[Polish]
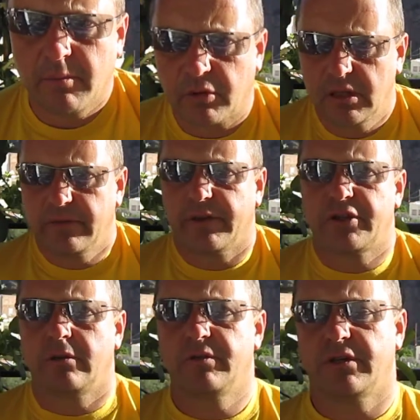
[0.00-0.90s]
Modlitwy,
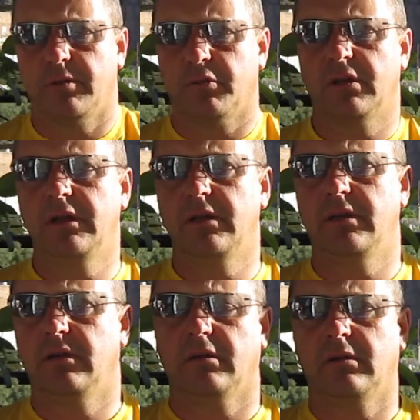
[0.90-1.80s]
gdzie ludzie się
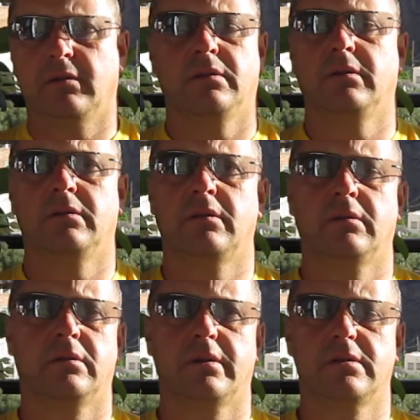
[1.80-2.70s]
modlili y,
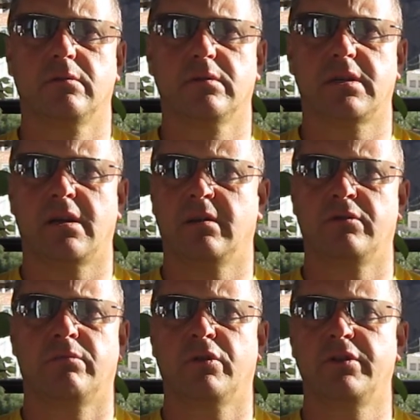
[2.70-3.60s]
do Chrystusa,
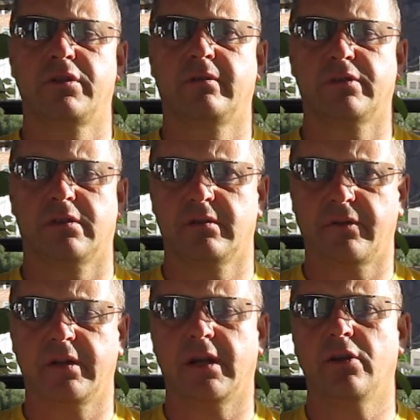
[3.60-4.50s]
modlili się do,
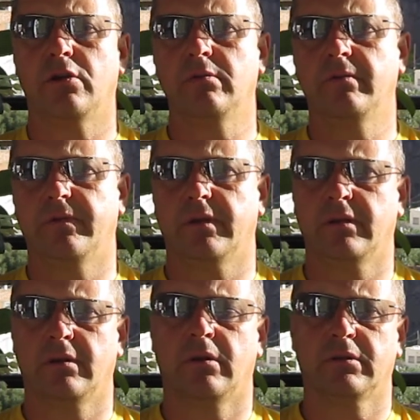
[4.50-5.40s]
swoich aniołów
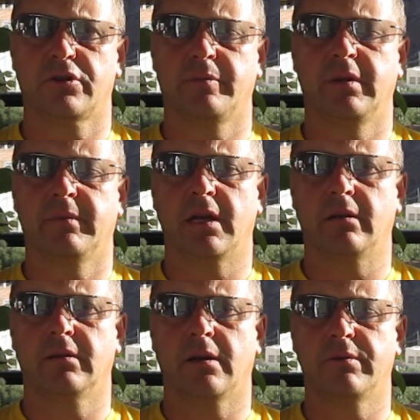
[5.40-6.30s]
y, o to, żeby im
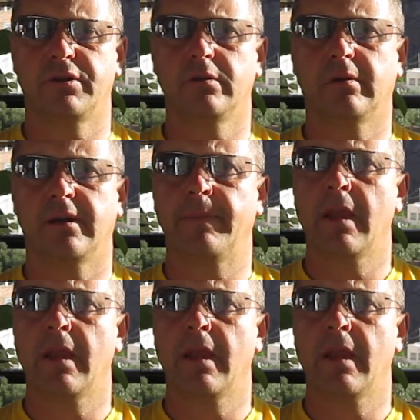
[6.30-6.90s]
dały siłę